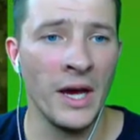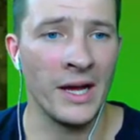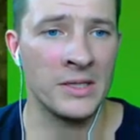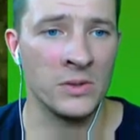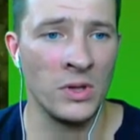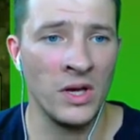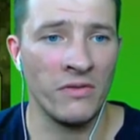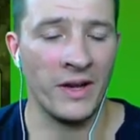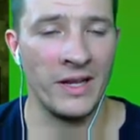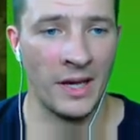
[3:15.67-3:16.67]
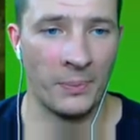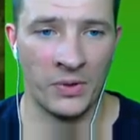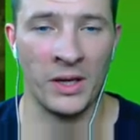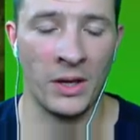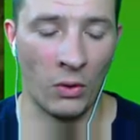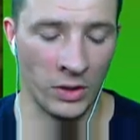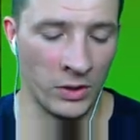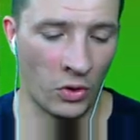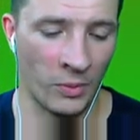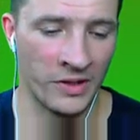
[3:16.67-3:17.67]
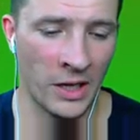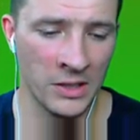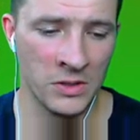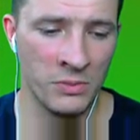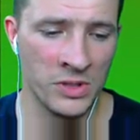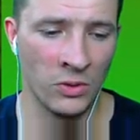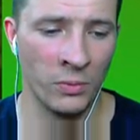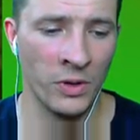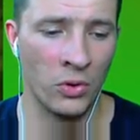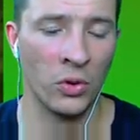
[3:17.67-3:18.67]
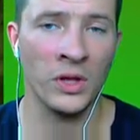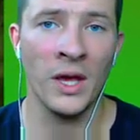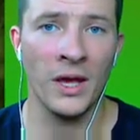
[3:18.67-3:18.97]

Also, weil ich habe dann auch in den Kommentaren so ein bisschen rumgeguckt.